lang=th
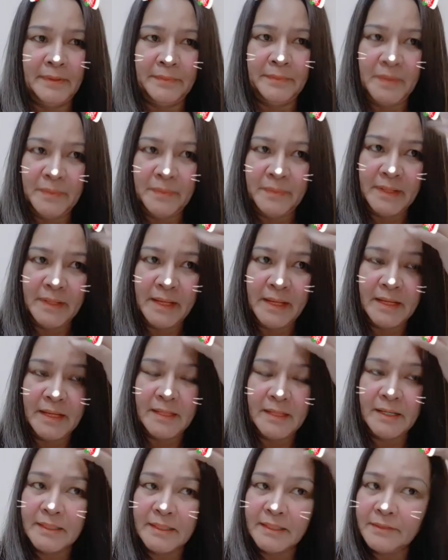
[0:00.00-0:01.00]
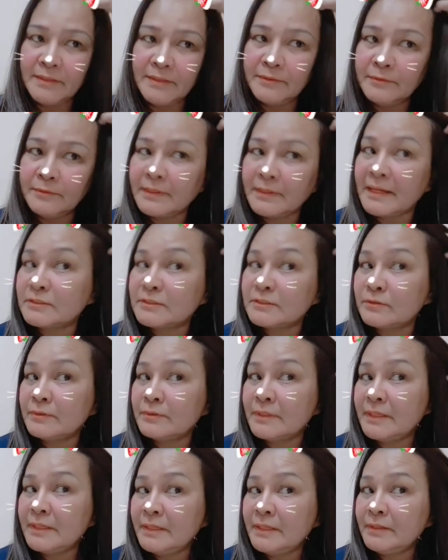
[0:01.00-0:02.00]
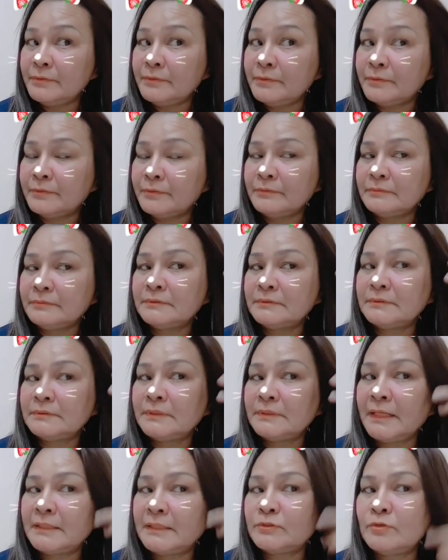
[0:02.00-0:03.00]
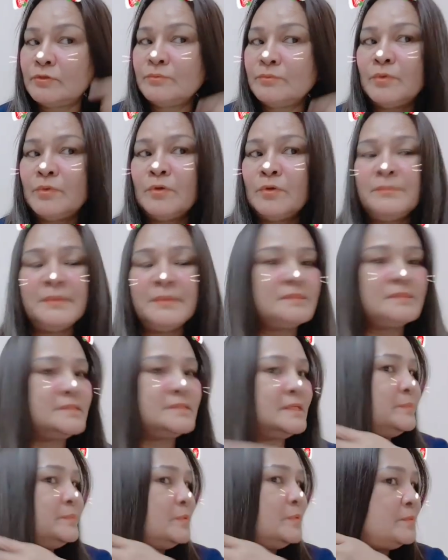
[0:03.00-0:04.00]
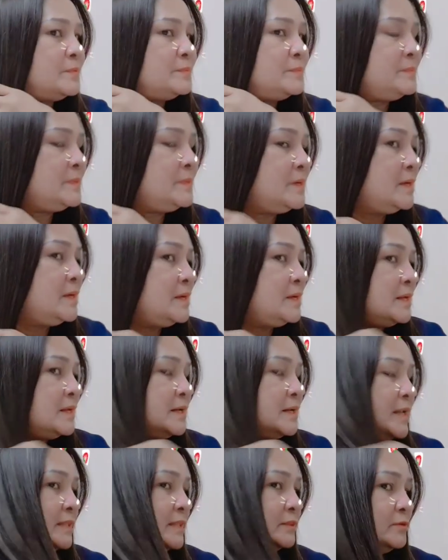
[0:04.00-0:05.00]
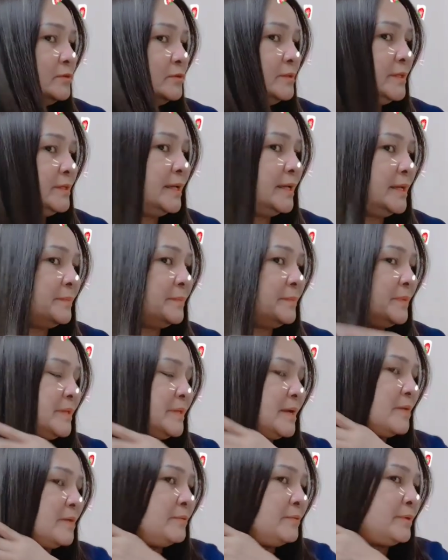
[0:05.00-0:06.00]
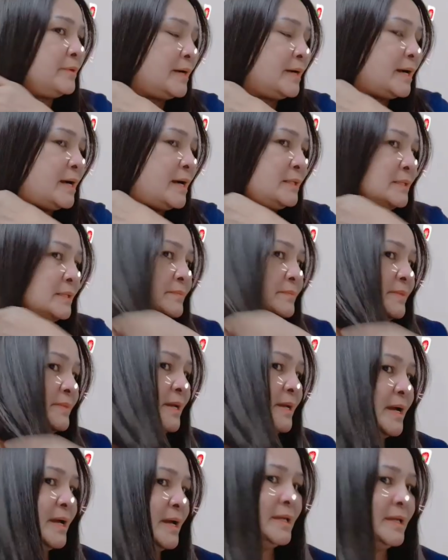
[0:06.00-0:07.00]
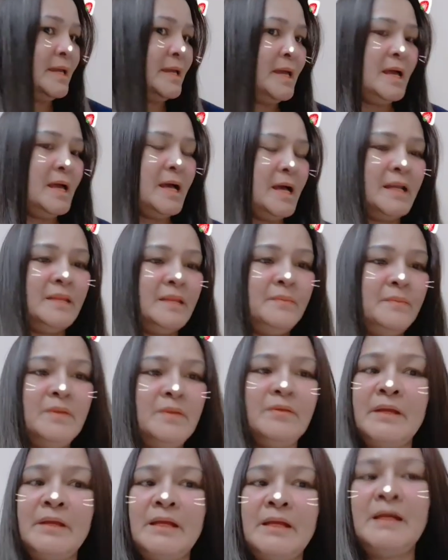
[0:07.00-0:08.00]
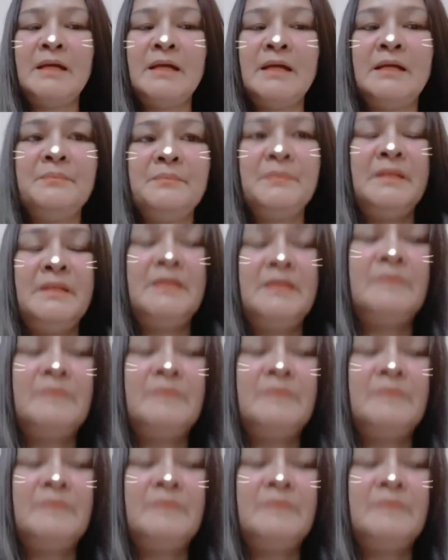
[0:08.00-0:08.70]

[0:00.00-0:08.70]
มีปัญหาเรื่องคิ้ว แกทรงคิ้ว เห็ดทรงผมเห็ดสีผม ร้านต้นแฮพะเยานะคะ ทำได้ อันนี้ไม่น้อยกะไปเฮ็ด